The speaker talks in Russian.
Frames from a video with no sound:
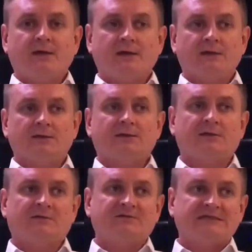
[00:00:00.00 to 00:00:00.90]
и
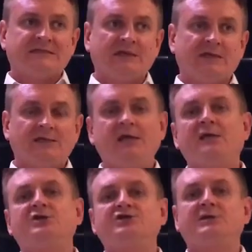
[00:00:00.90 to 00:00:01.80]
э, все
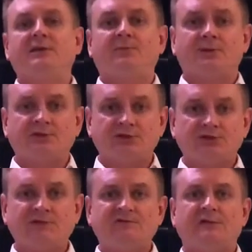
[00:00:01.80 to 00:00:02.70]
денежные
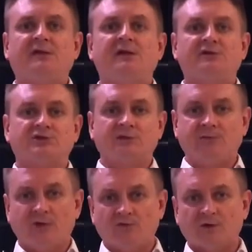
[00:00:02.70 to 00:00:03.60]
платежи, все денежные
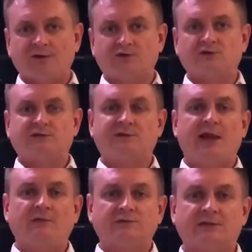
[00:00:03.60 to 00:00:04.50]
переводы
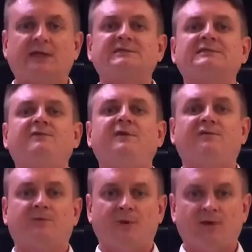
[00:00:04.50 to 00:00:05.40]
осуществляются как
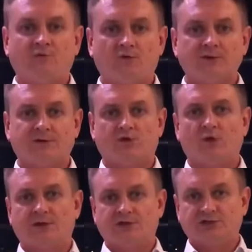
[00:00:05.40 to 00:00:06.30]
SWIFT-переводы
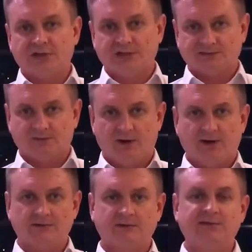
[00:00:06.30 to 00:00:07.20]
только через банк.